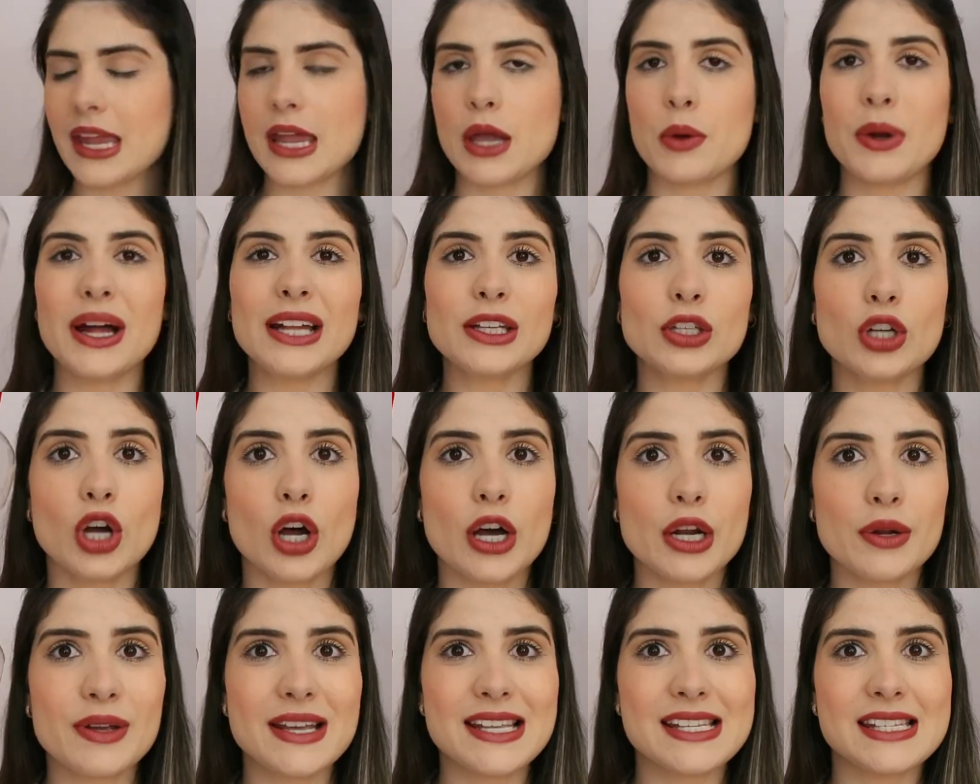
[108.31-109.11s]
Eu
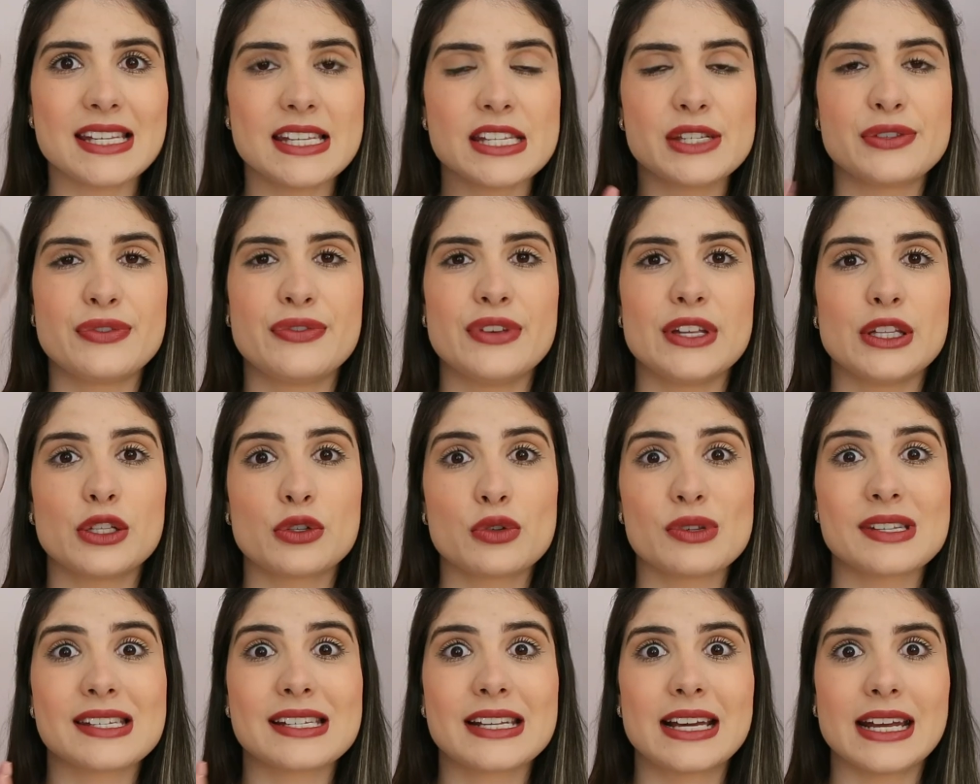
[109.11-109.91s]
adoro esses
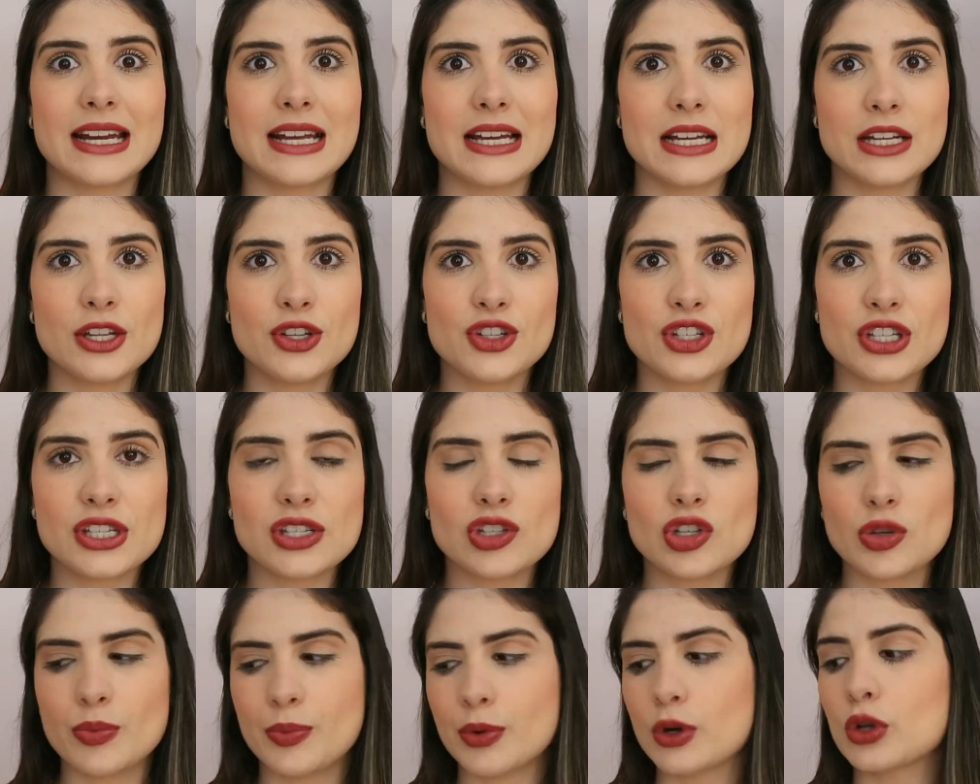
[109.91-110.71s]
vidros
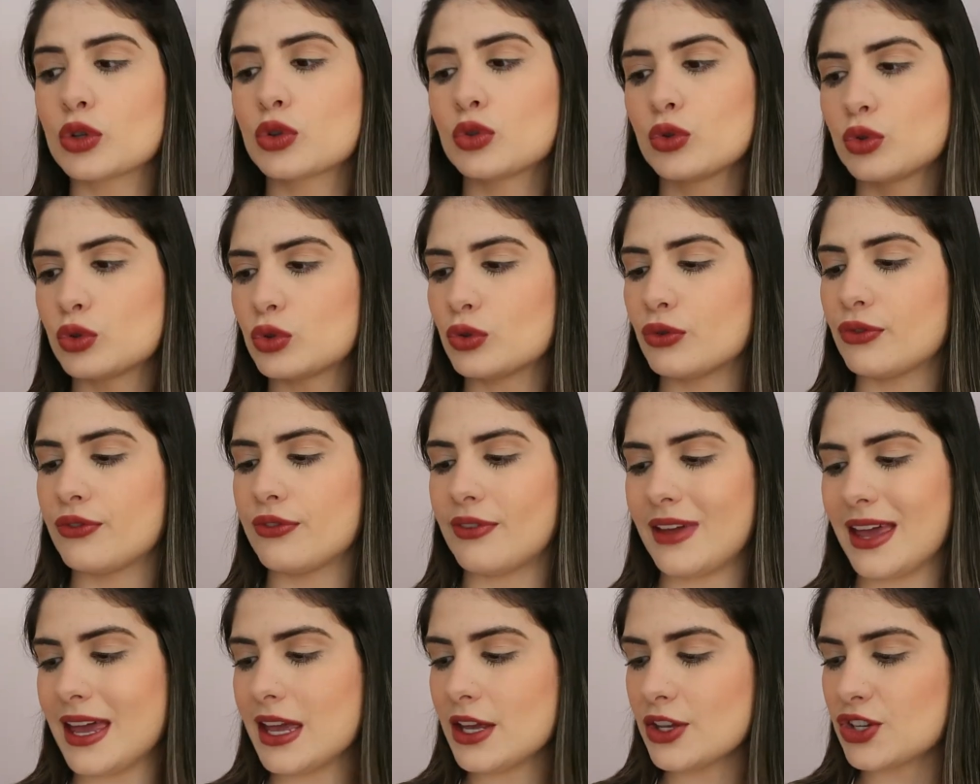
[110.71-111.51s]
grandes de produto
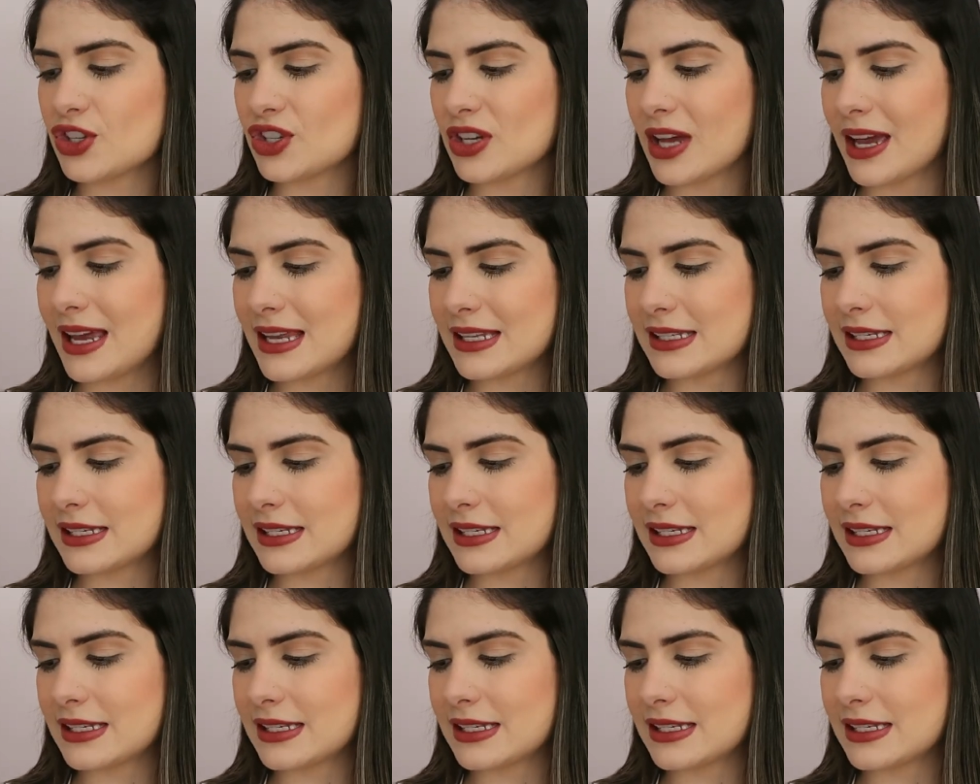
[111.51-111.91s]
Veja,